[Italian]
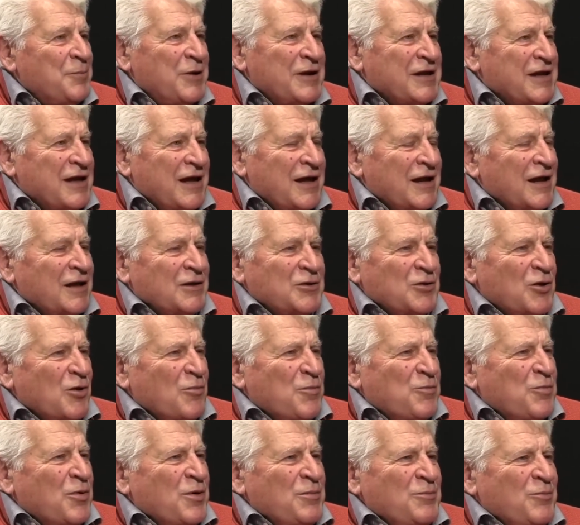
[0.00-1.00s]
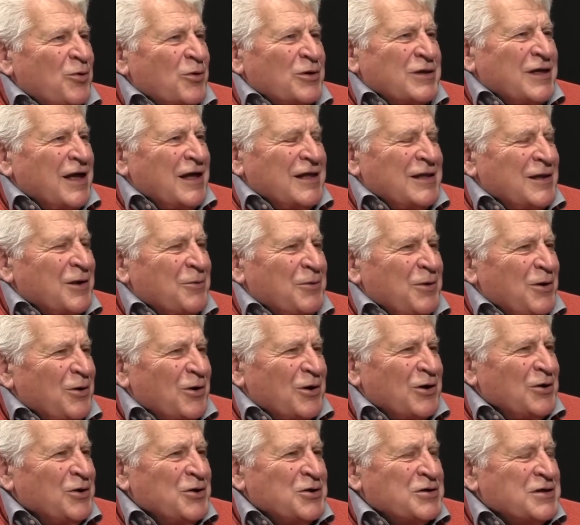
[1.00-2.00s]
perché era troppo importante
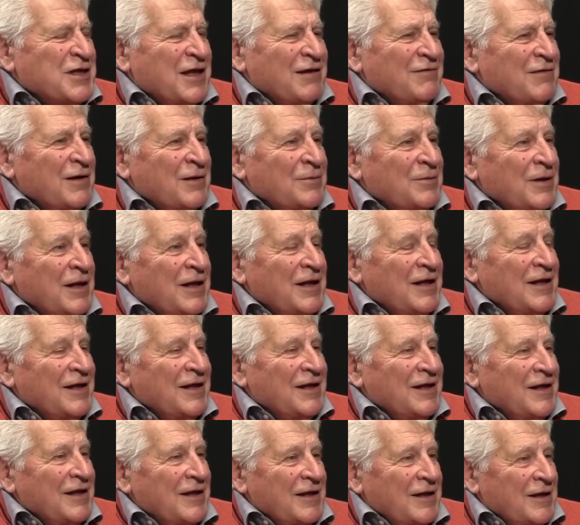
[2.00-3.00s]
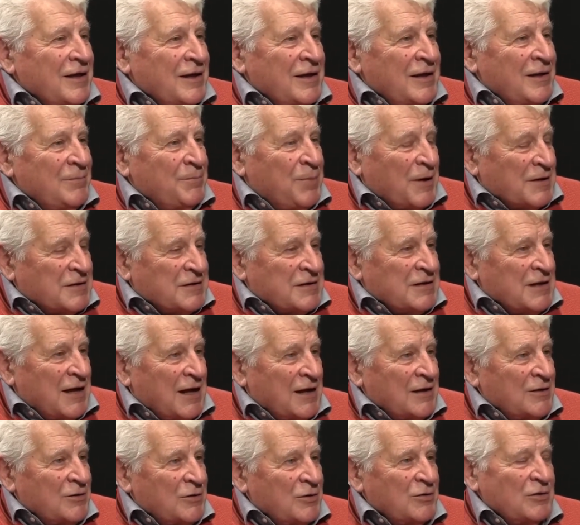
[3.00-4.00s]
quello che gli stava eh,
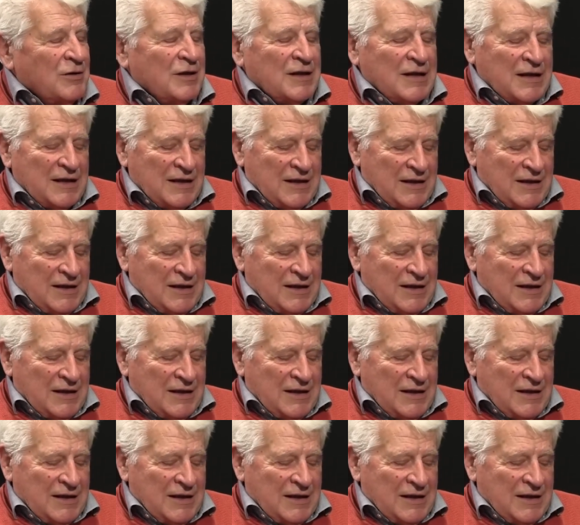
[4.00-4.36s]
passando